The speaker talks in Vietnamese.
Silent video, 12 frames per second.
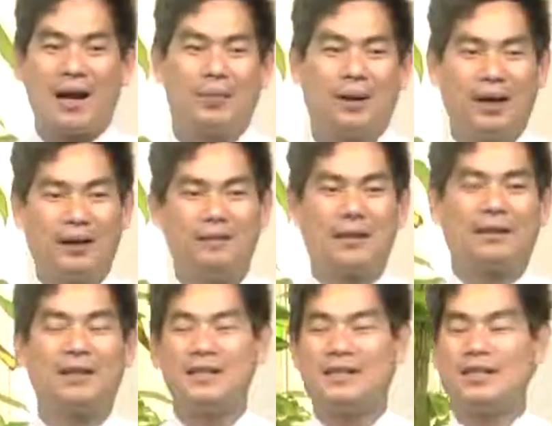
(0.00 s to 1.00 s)
I believe that
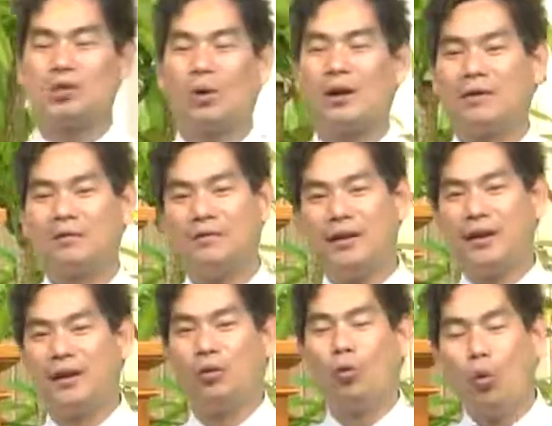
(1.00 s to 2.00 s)
this is one of
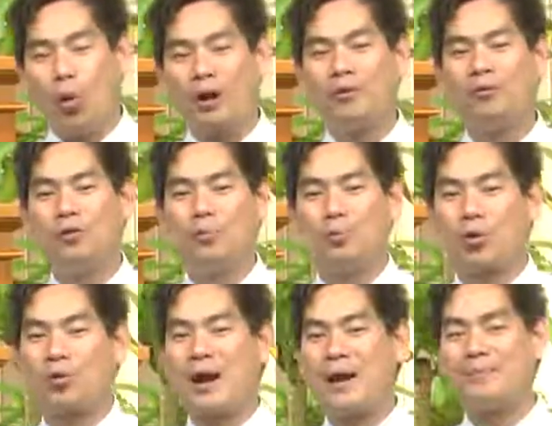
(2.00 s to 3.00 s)
very wonderful
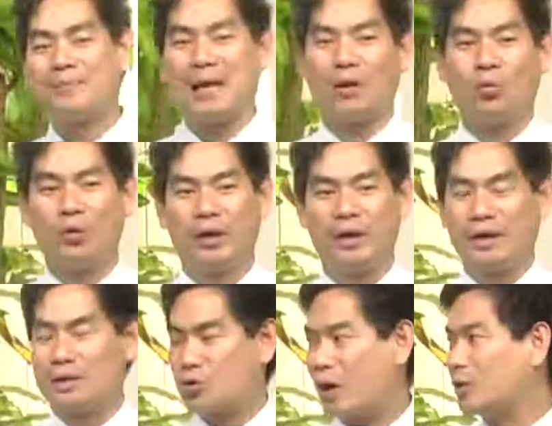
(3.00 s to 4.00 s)
program that we
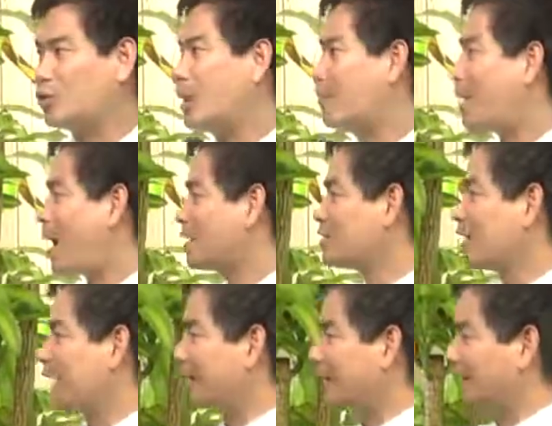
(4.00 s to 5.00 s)
try to combine
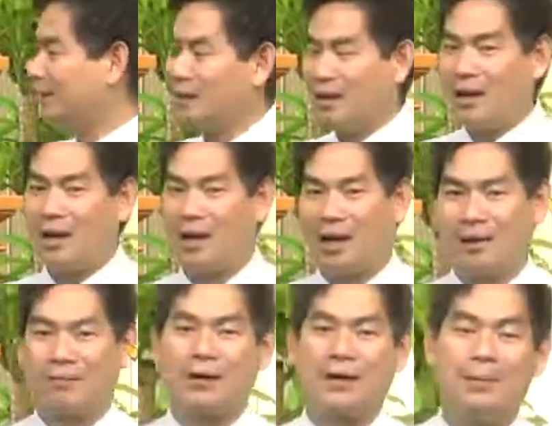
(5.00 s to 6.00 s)
together.
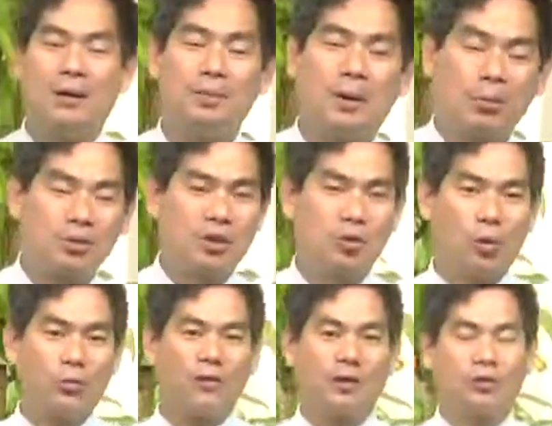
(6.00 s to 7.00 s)
uh, cảm ơn bà mục sư
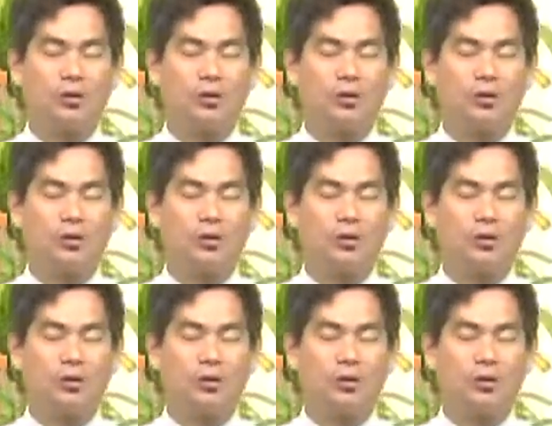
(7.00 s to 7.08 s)
Cook và tôi